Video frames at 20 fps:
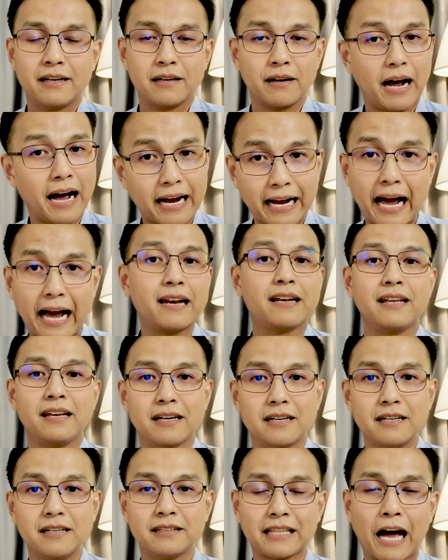อาการดี
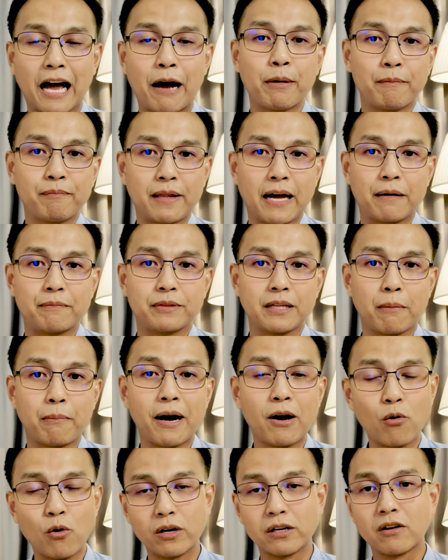ขึ้นตามลำดับ แต่บา
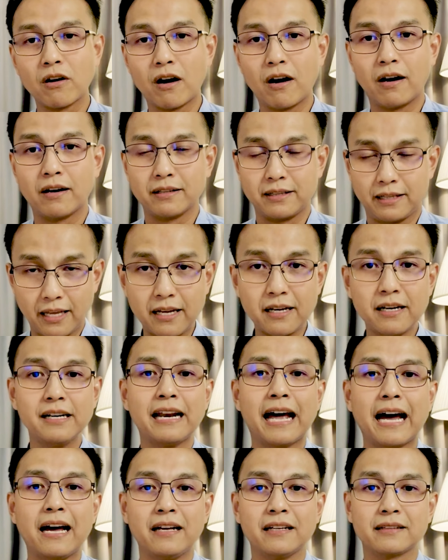งคนก็ดีขึ้น
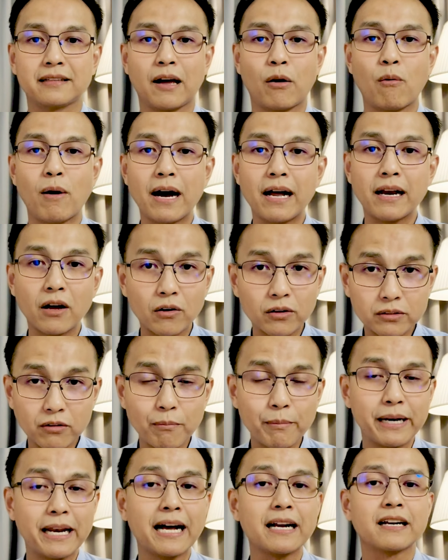นะ แต่ว่าเราก็ต้อง
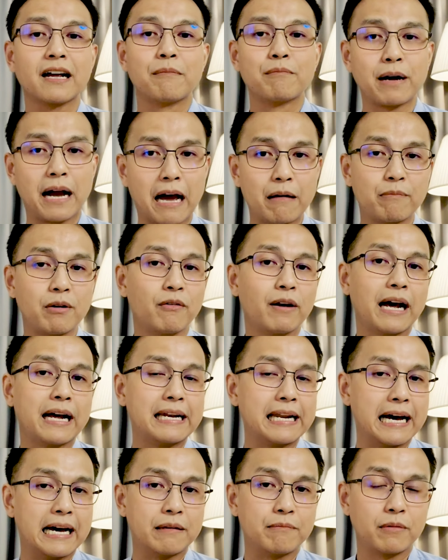ไปนั่งทำงานเวลา
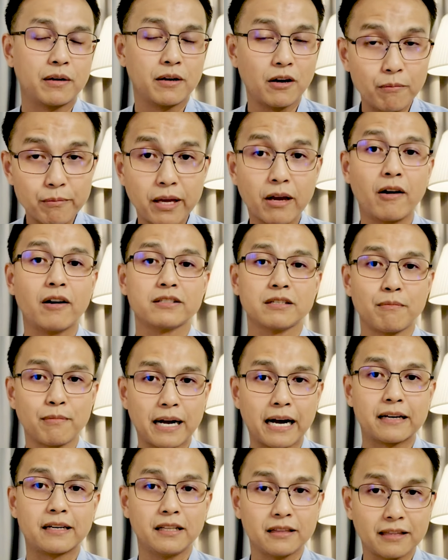นานก็มีข้อจำกั
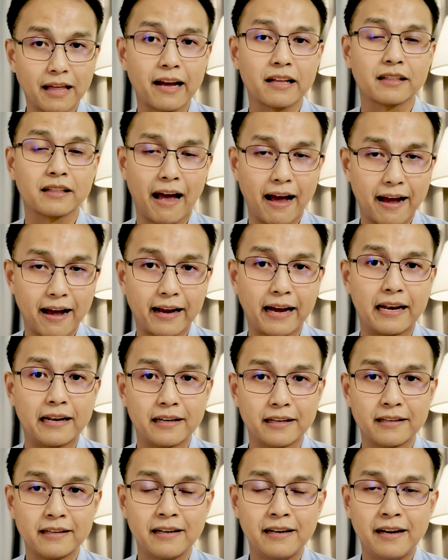ดที่แตกต่างกัน
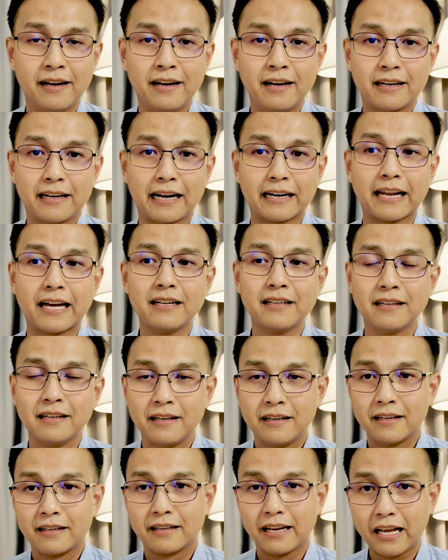ดังนั้น
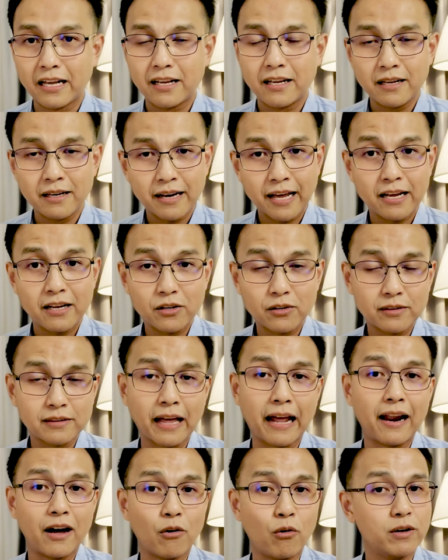ในใน
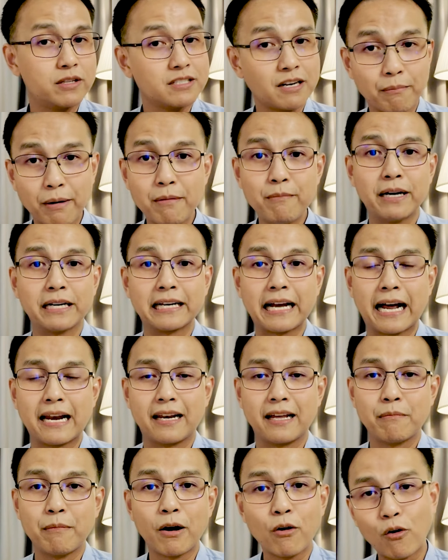แต่ละคนจะไม่เหมือนกัน
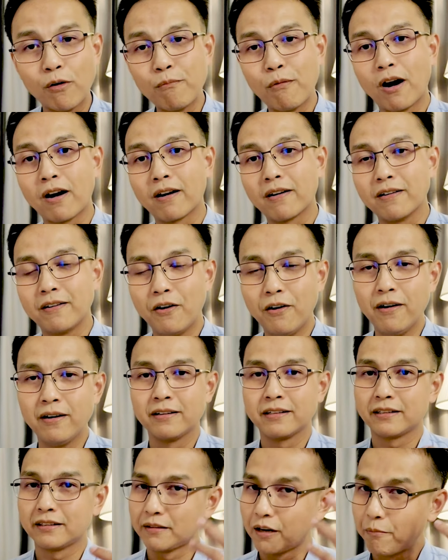เลย บางคนบอก โอ้
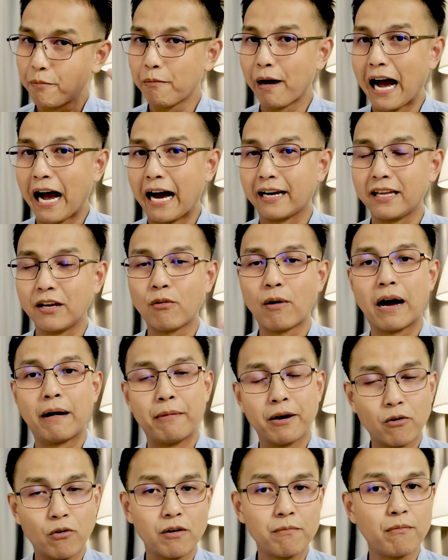ฉันไม่ผ่าดีกว่า
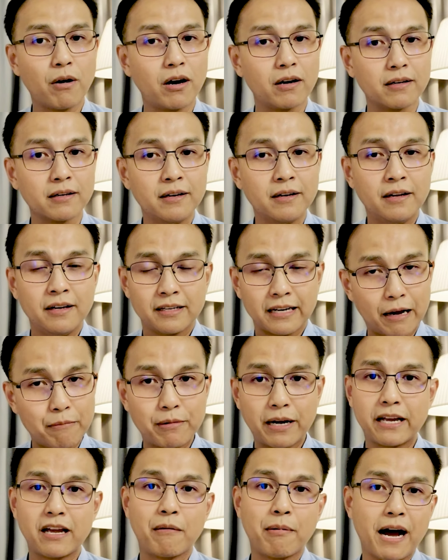บางคนบอกทำ
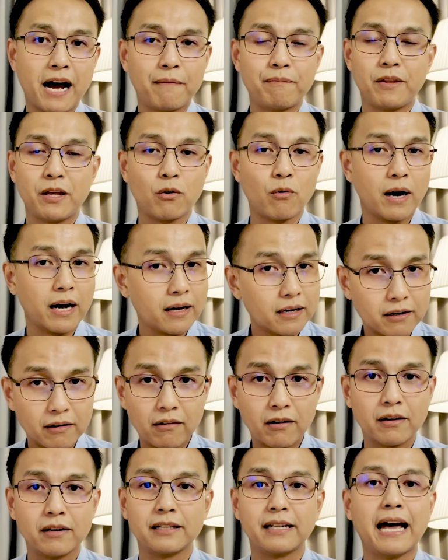กายภาพดีกว่า
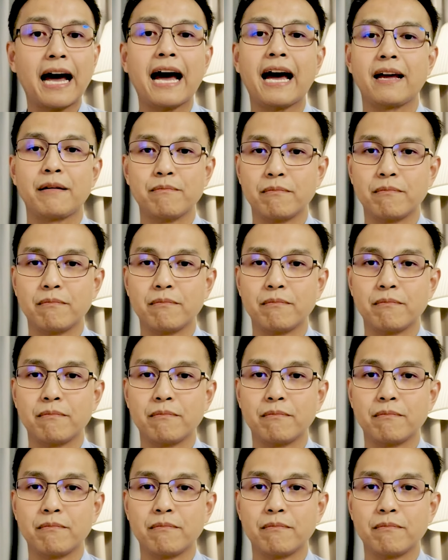ก็ได้